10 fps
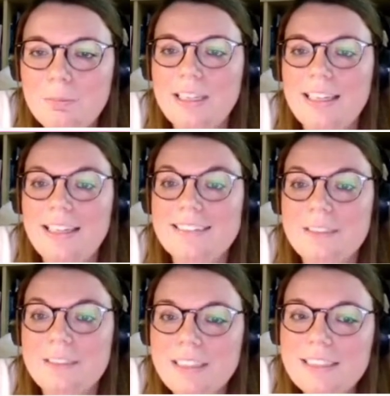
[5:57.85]
porque las
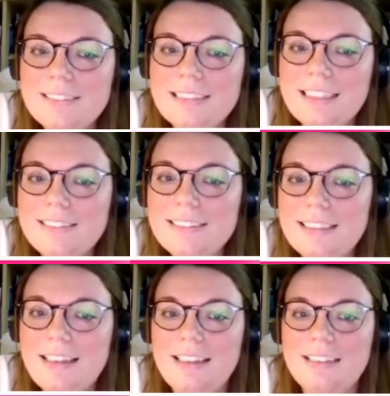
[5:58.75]

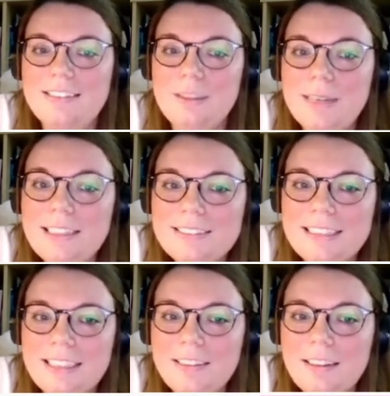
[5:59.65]
defensas, al
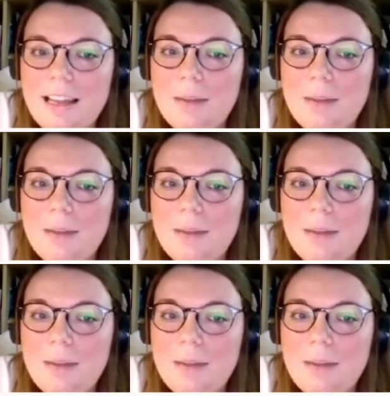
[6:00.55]
activarse,